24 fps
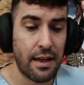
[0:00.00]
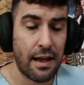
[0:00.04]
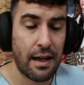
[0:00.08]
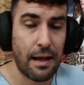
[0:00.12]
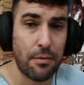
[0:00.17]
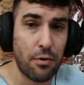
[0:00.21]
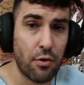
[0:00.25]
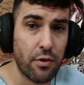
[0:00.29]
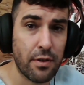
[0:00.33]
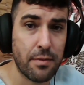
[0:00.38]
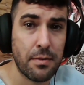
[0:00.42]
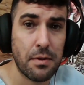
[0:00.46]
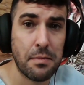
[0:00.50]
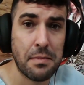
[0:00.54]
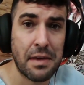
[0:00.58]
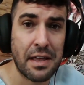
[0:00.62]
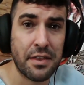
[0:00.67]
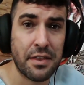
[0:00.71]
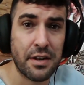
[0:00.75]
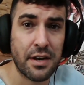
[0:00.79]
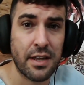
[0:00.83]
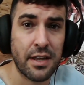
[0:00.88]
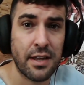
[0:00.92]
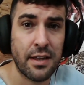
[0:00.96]
Hablo de mi
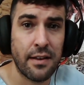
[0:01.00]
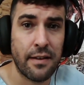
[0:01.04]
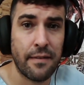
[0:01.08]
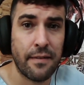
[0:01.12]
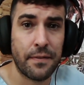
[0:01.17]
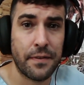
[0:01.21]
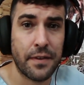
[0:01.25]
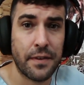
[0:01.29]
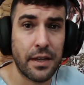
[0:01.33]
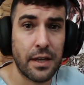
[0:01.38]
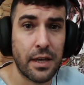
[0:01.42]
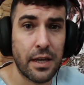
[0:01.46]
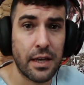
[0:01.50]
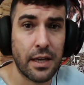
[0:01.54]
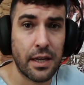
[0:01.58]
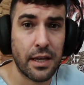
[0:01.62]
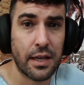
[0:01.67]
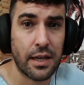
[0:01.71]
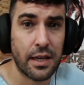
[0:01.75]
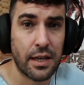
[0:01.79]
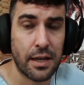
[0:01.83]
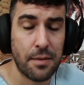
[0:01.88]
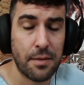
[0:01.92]
madre eh,